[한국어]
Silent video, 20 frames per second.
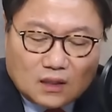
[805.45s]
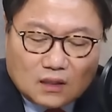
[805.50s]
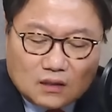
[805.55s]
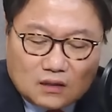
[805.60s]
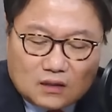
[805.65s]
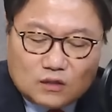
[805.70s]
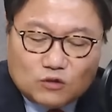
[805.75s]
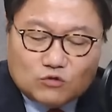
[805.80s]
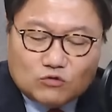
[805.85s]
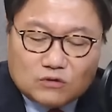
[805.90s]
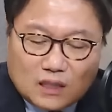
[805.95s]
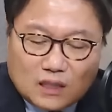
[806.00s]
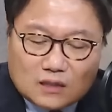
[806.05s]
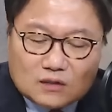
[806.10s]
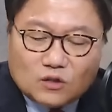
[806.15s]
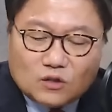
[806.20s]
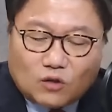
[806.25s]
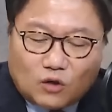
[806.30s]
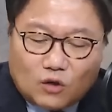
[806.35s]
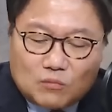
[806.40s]
그리고
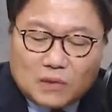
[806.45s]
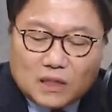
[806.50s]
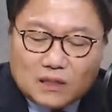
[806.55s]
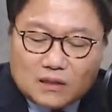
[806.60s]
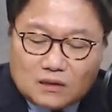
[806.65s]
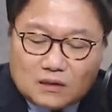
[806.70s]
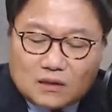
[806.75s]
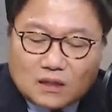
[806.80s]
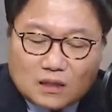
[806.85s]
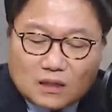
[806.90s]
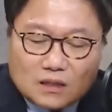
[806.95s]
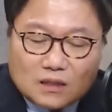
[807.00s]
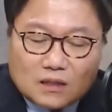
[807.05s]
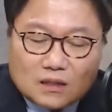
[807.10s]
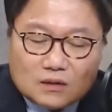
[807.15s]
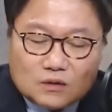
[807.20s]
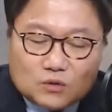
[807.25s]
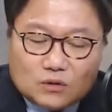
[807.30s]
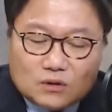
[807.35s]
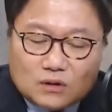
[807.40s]
나서 얼마
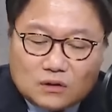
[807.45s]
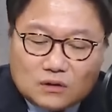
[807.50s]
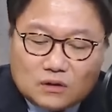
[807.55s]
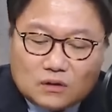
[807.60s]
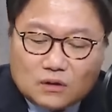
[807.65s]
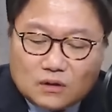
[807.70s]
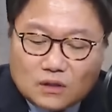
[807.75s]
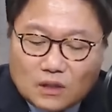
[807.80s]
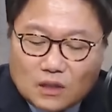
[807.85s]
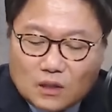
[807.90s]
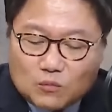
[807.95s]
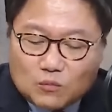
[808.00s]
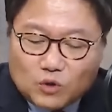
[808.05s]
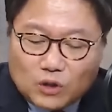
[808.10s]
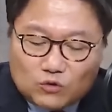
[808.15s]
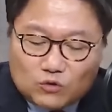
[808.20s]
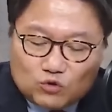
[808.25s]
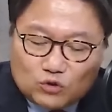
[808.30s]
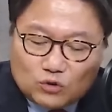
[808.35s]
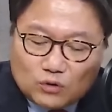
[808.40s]
있다가 그
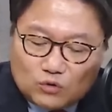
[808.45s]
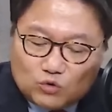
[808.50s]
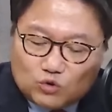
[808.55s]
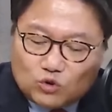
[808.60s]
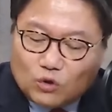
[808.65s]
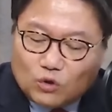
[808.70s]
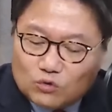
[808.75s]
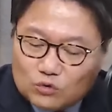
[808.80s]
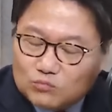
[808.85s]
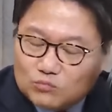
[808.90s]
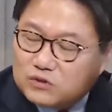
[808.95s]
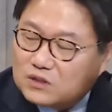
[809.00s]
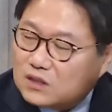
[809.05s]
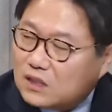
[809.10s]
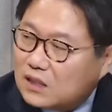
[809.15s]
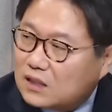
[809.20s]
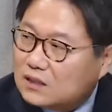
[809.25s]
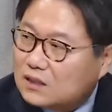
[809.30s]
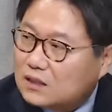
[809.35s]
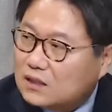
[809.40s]
뭐야 유, 성훈
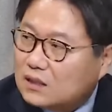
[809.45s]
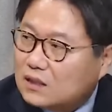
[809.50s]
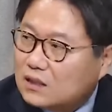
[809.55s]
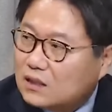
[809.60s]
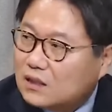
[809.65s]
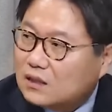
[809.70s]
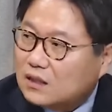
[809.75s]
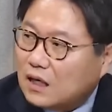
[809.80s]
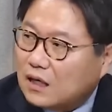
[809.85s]
부장이 네.